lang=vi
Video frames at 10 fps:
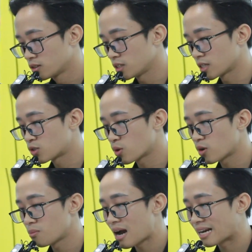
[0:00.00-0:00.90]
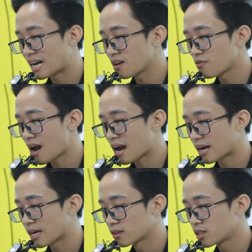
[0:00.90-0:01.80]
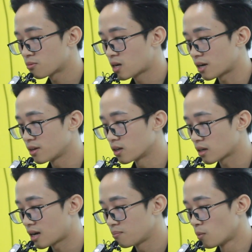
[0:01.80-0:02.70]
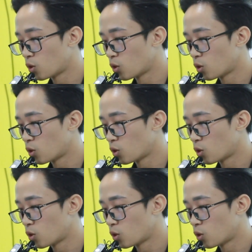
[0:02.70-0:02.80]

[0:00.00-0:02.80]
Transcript: chiến dịch xuyên khuyến mại ngày vàng này tiếp cận được là